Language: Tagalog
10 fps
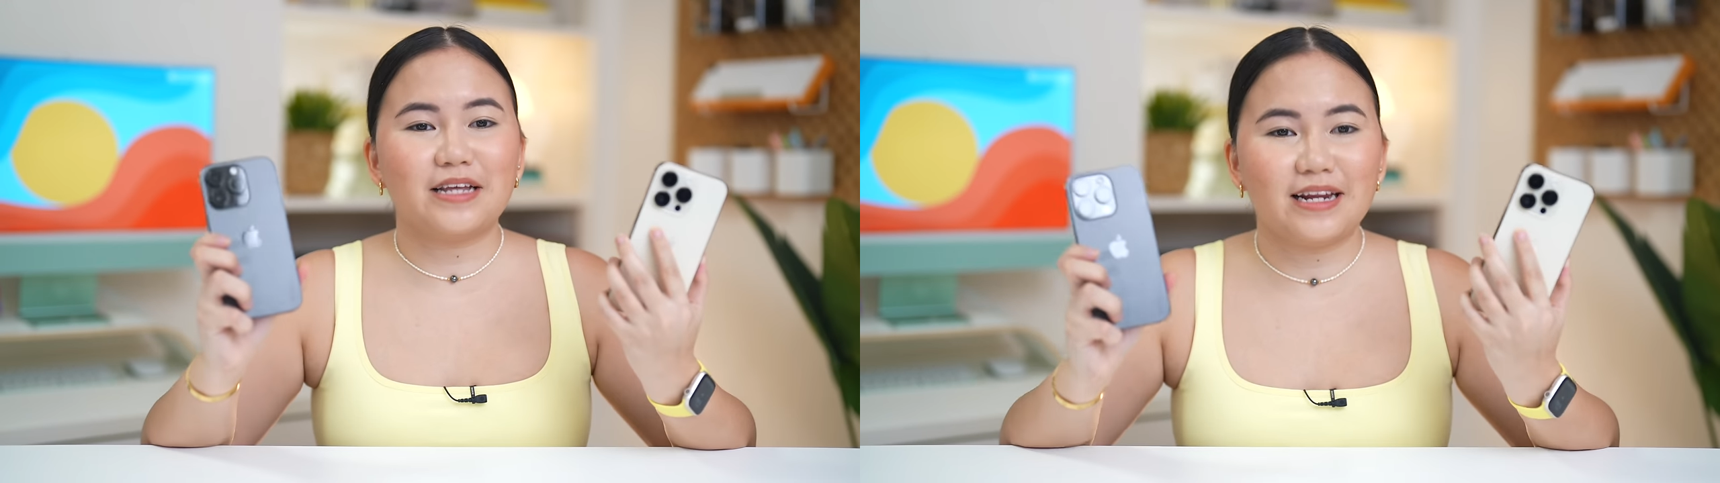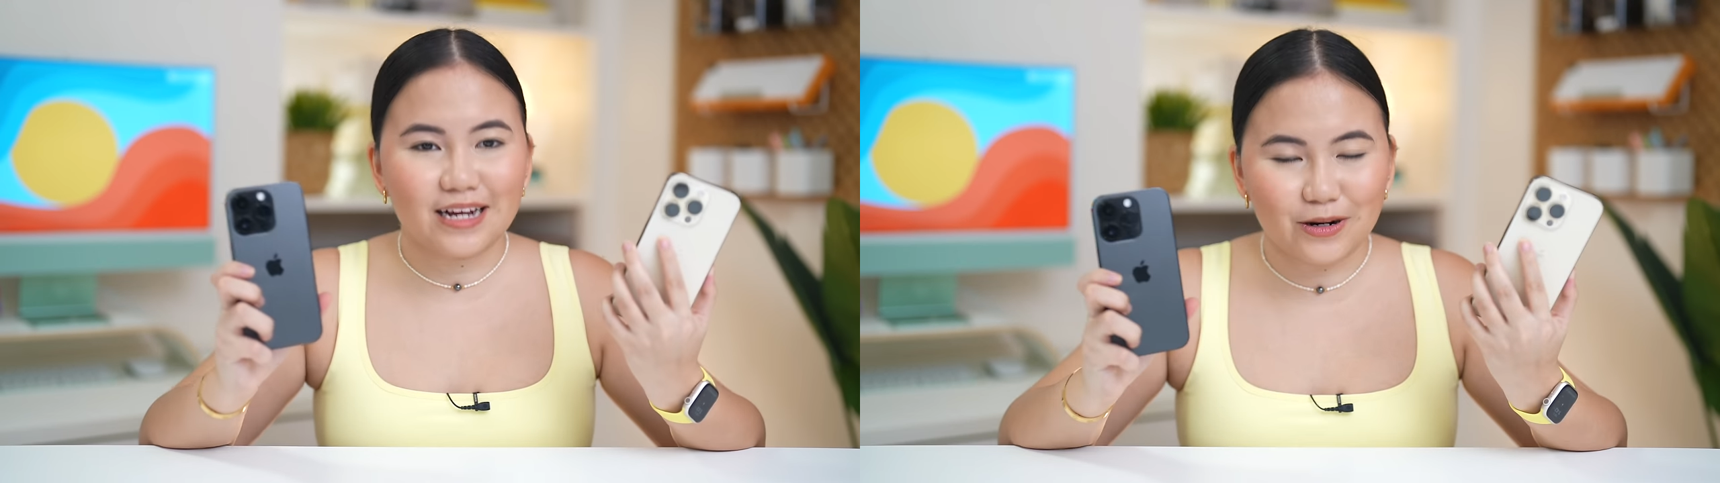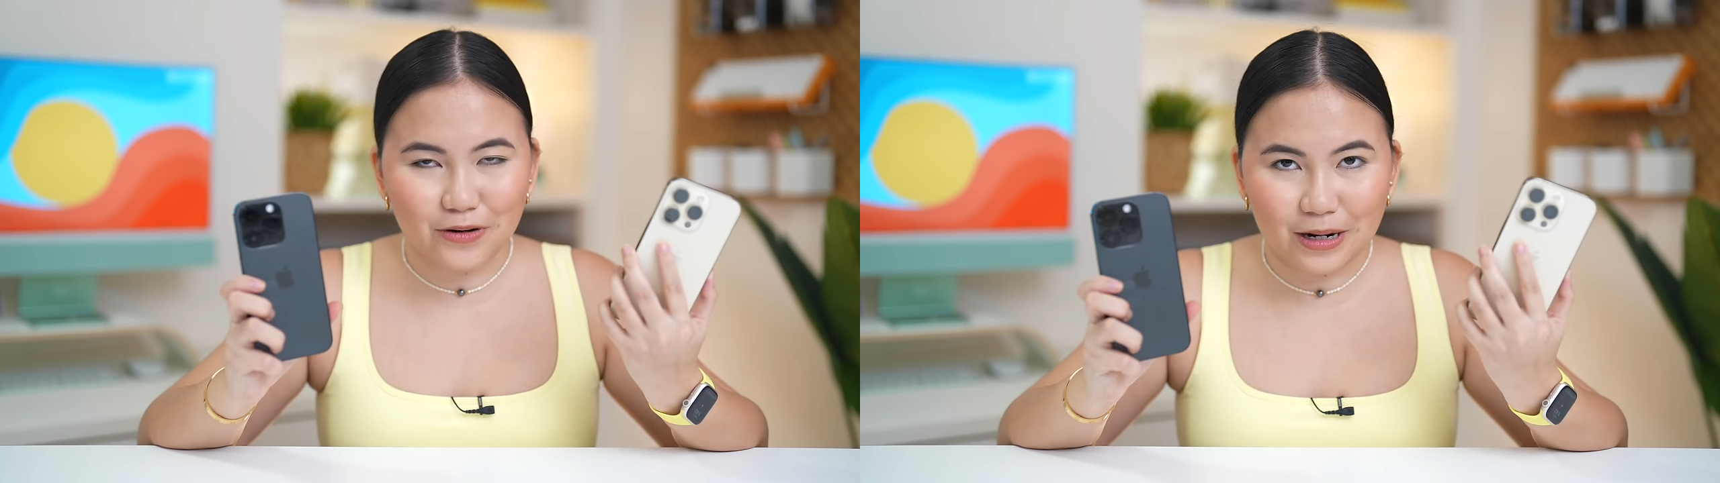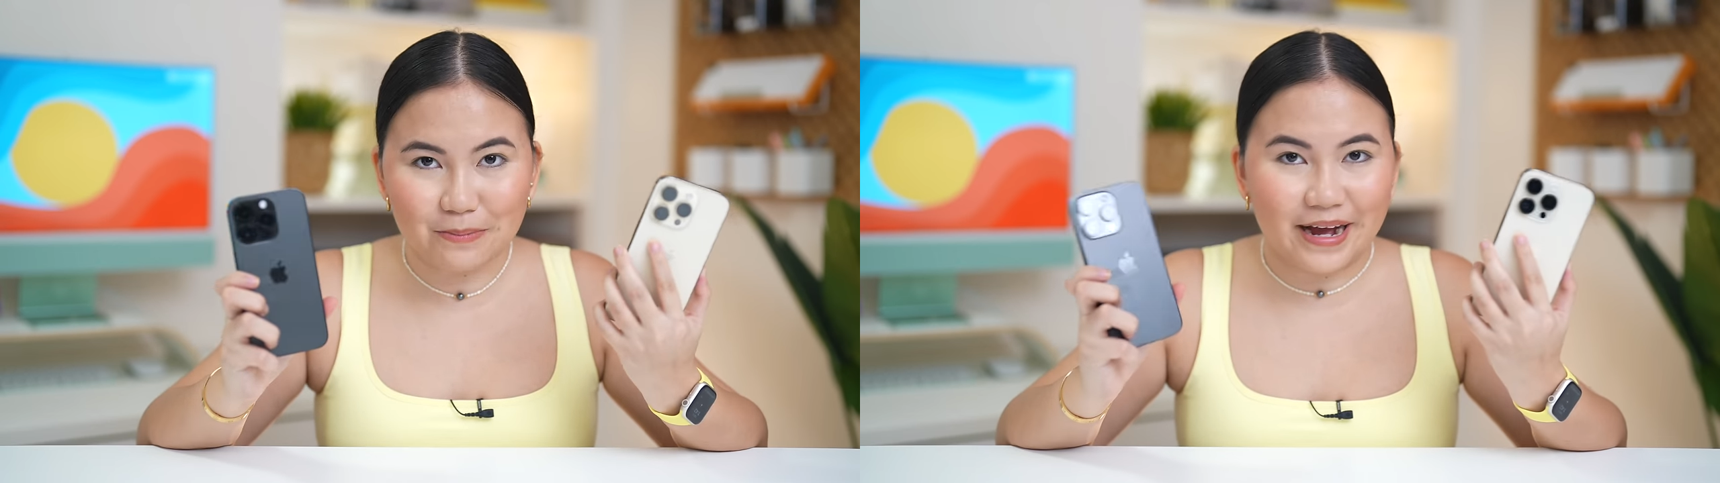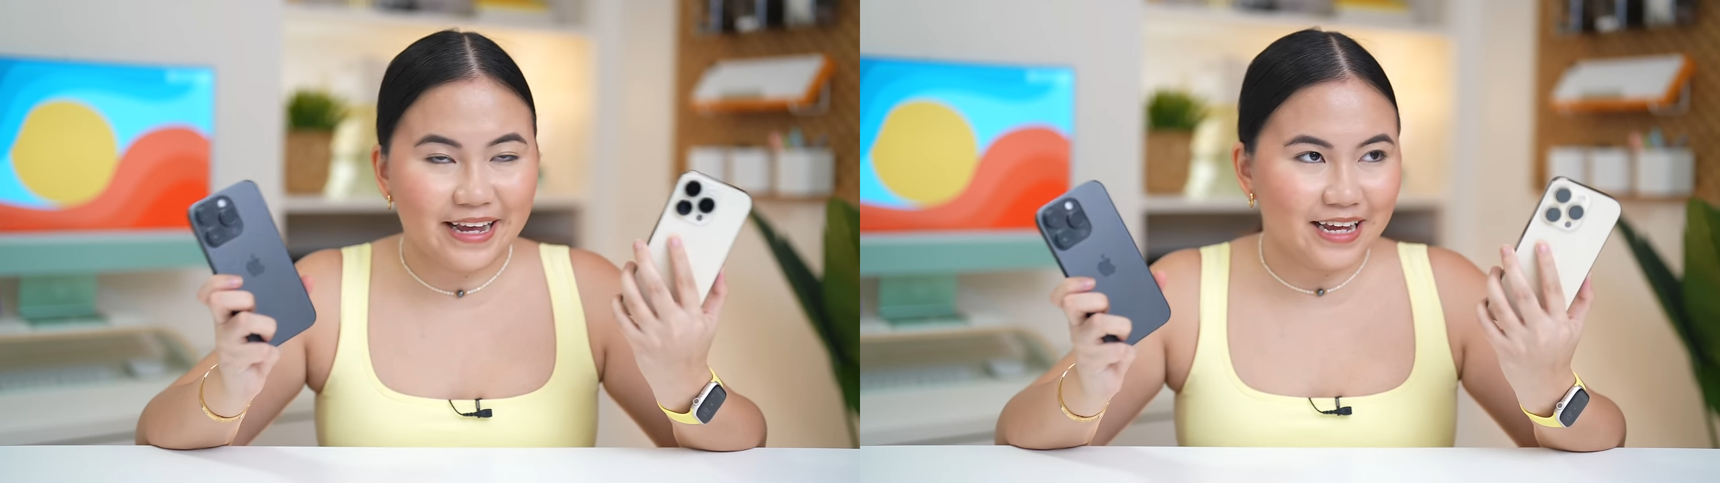talaga who are
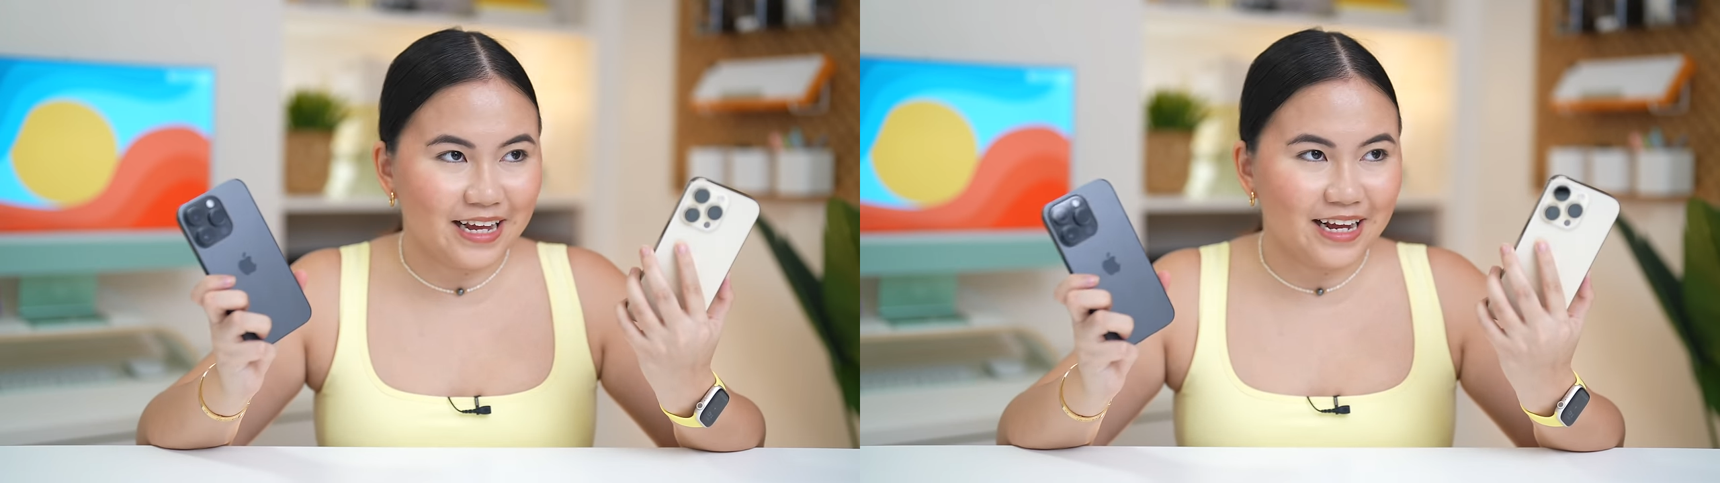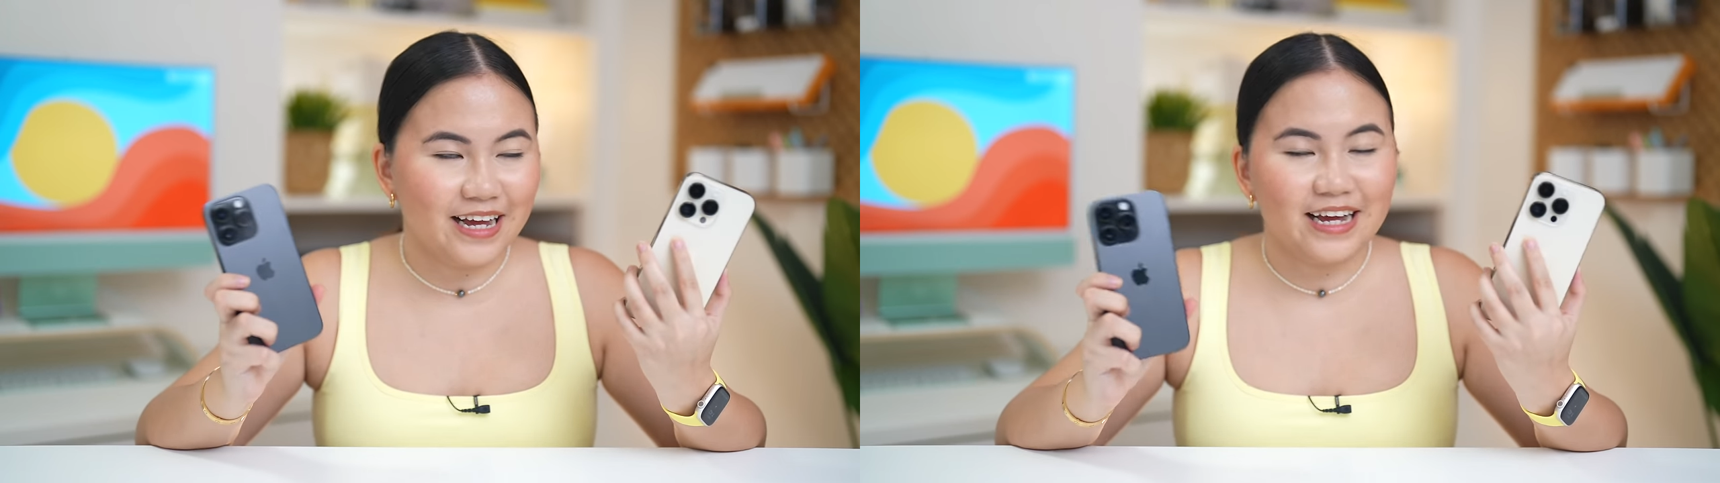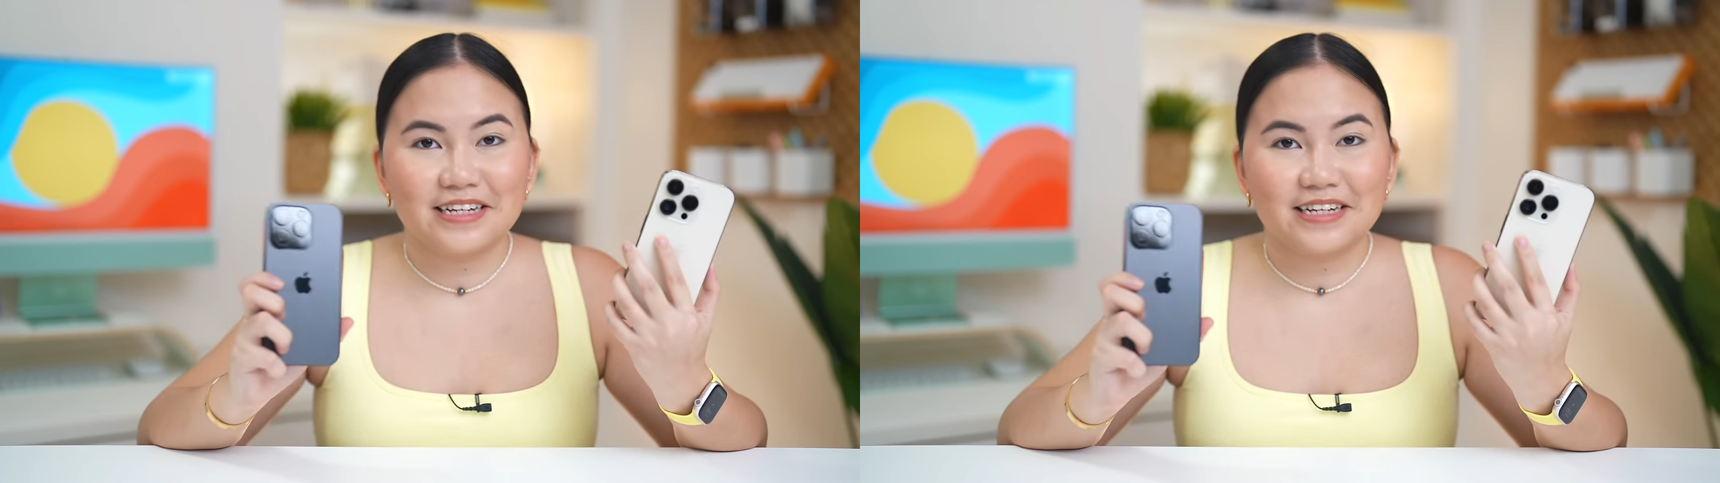buying